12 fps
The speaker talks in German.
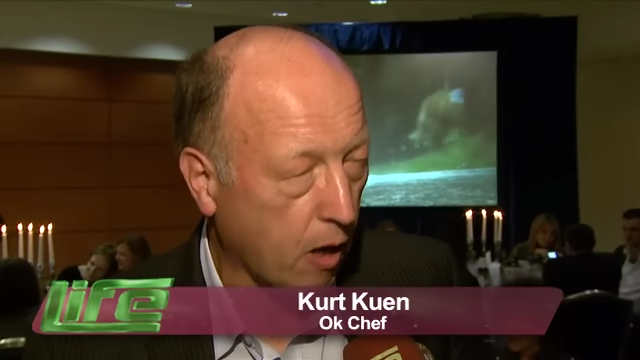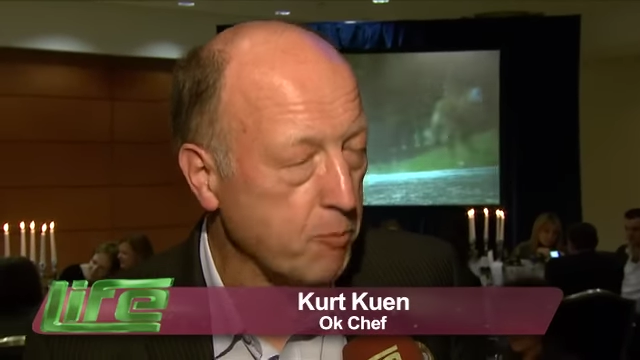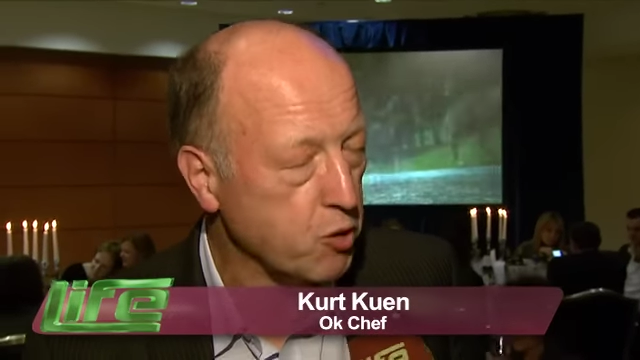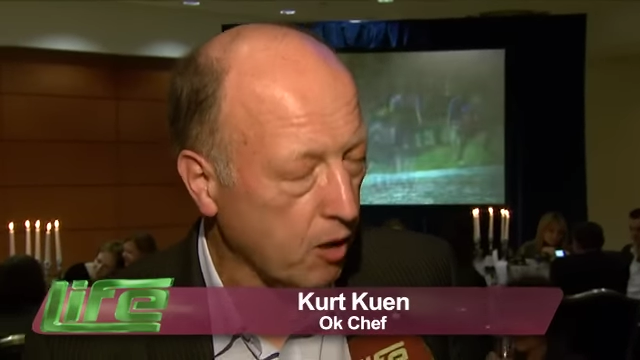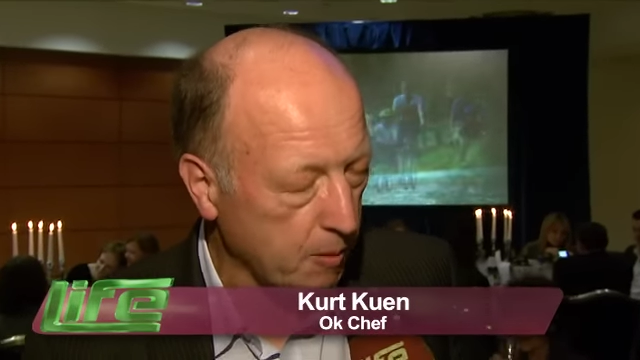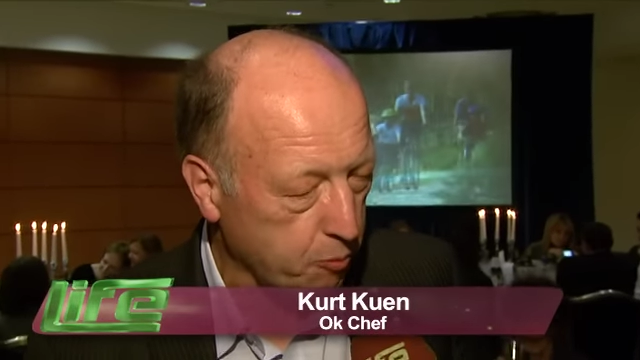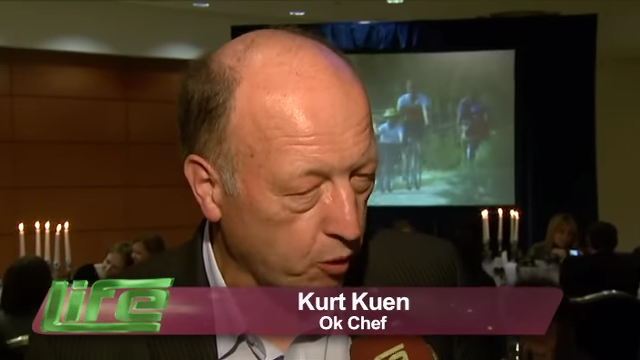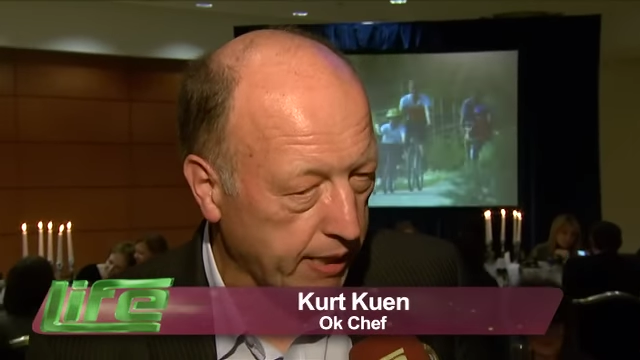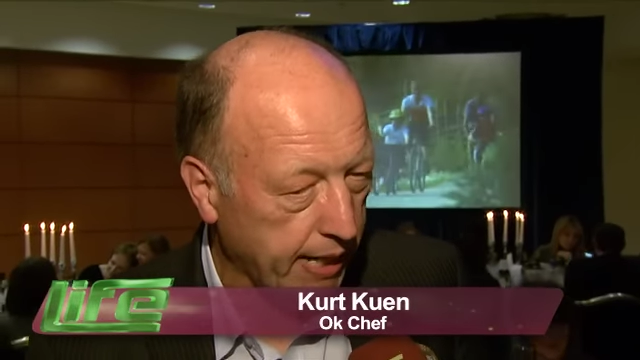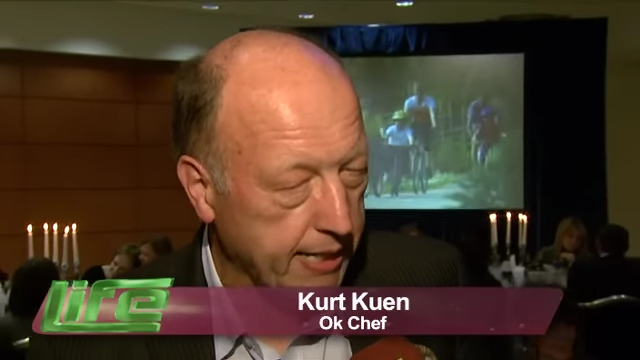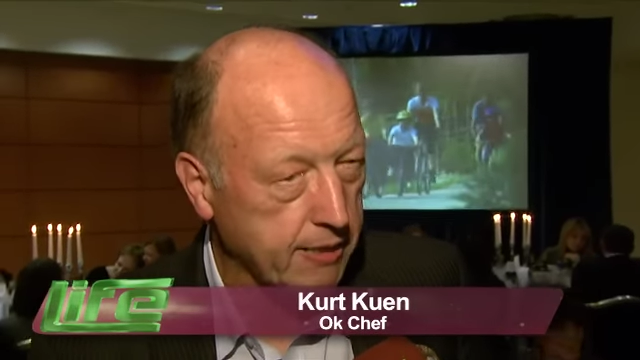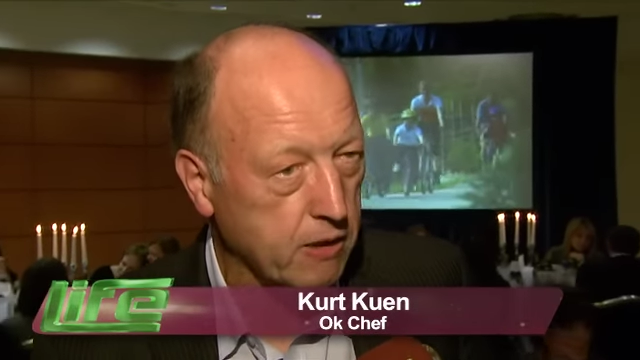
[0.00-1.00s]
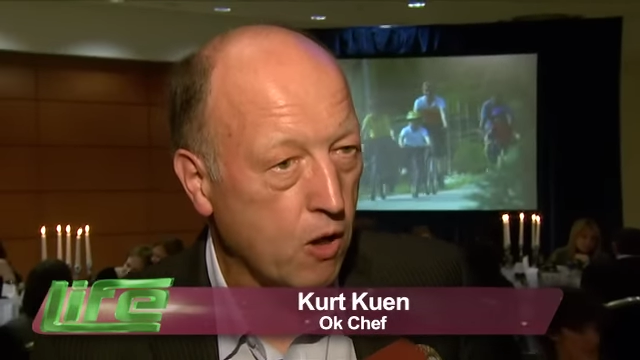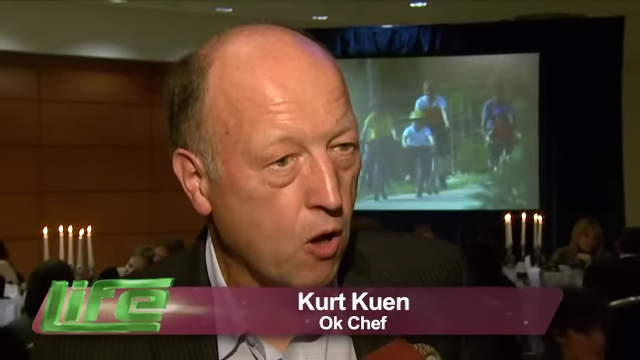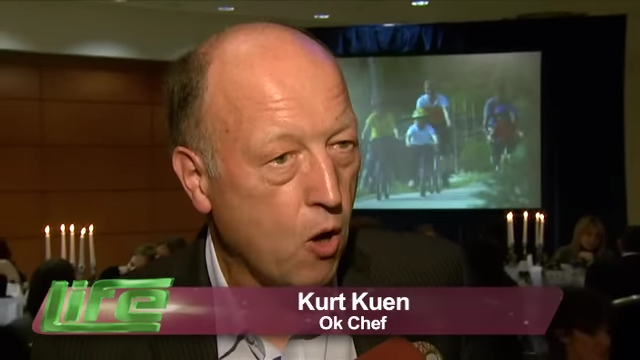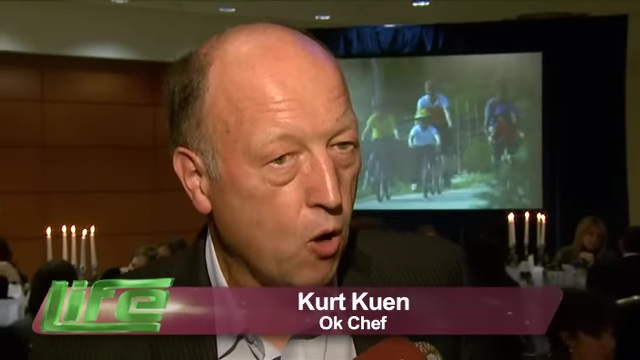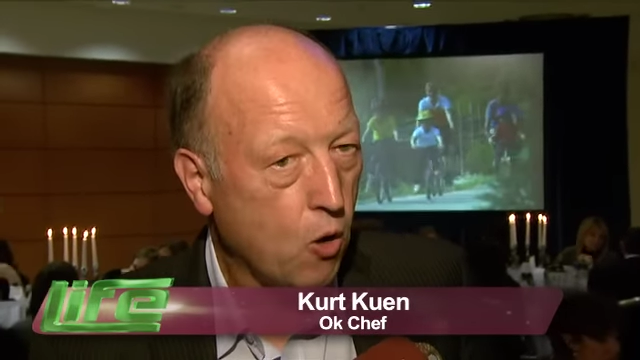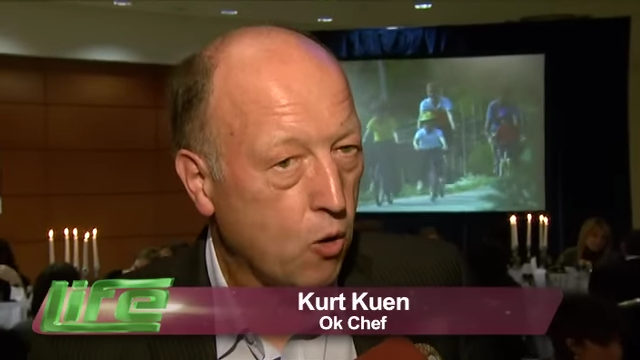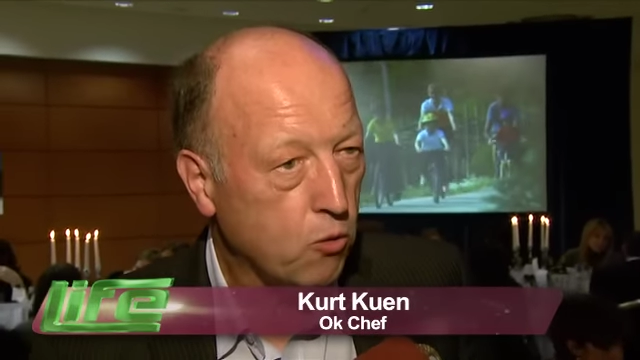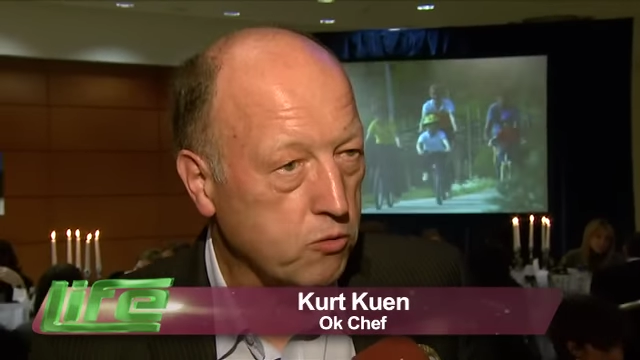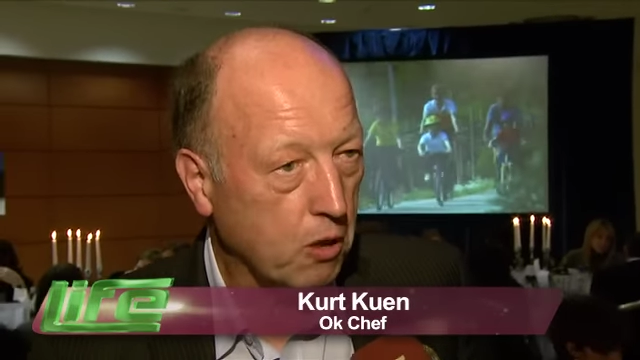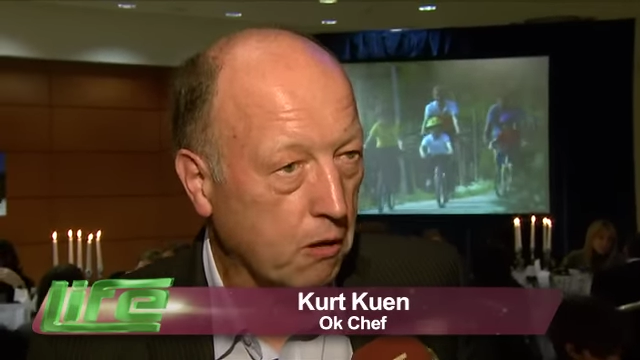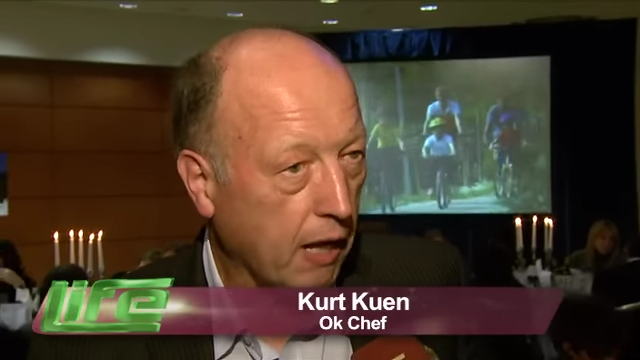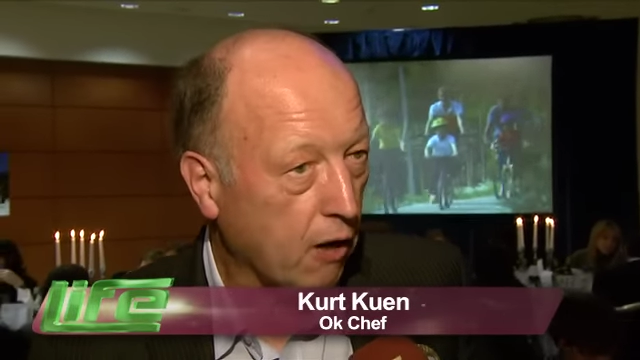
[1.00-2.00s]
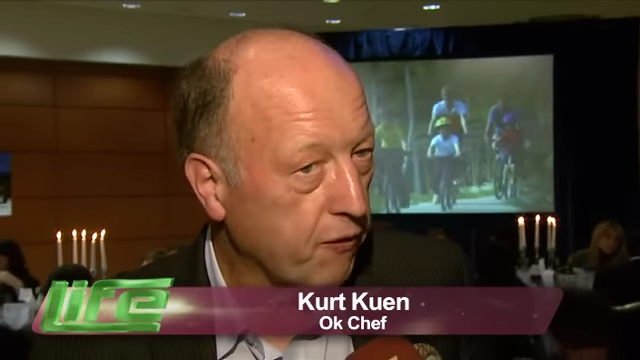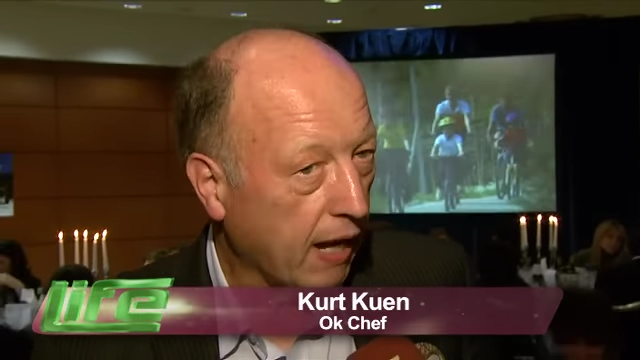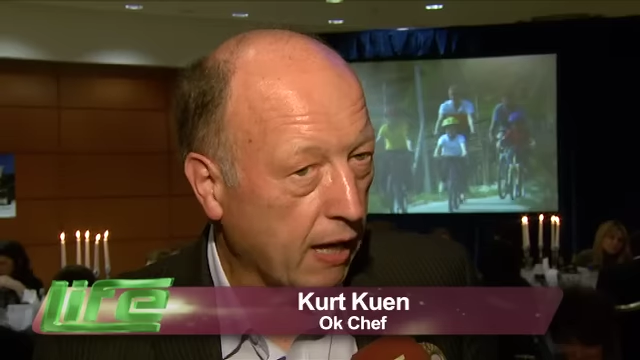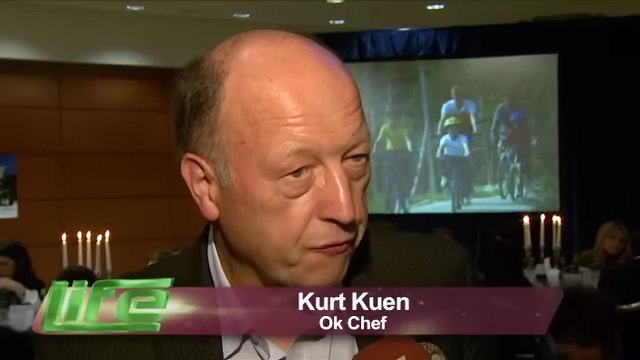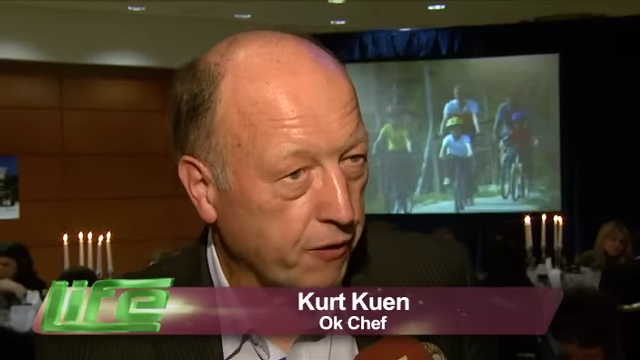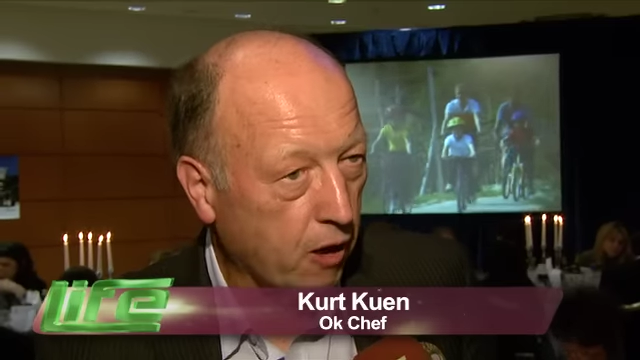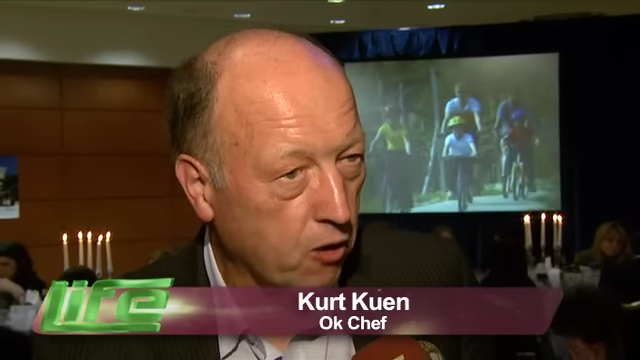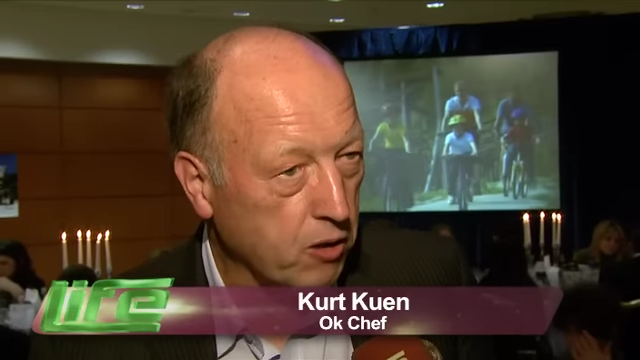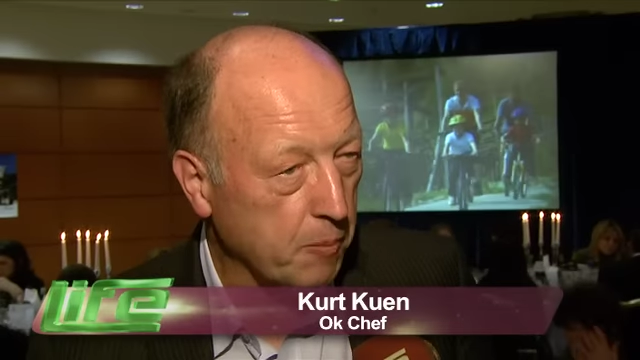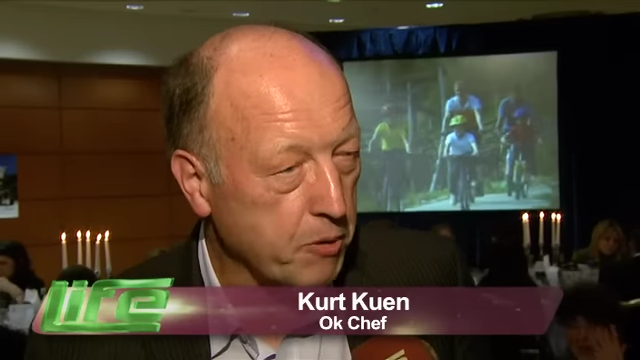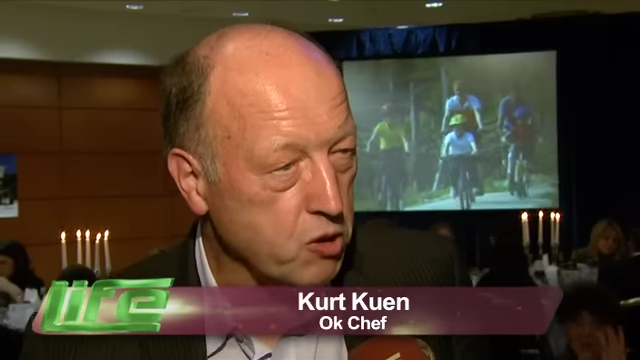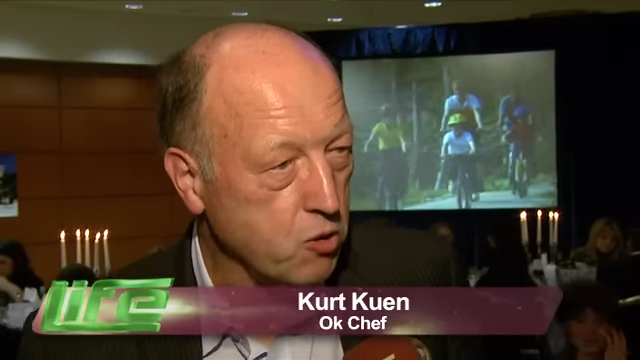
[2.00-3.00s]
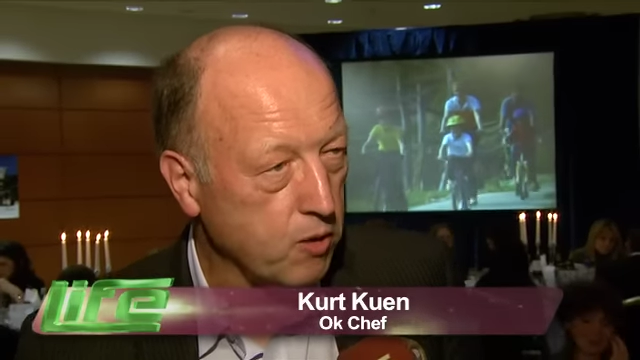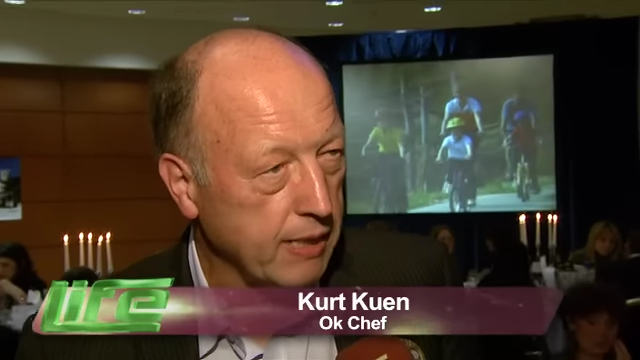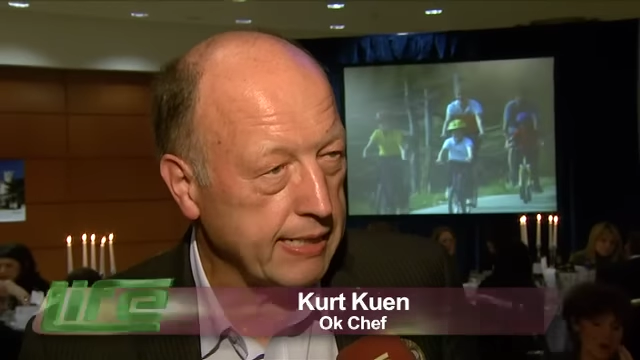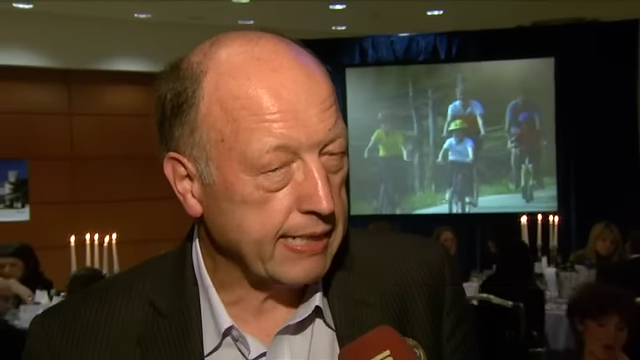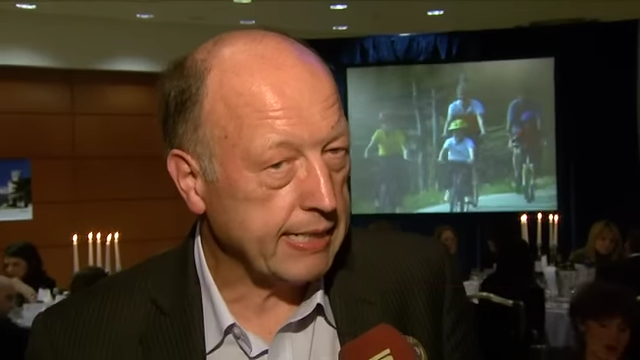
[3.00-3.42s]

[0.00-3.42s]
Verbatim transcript: Ich habe schon ein Projekt und dann auch vielleicht für andere Personen.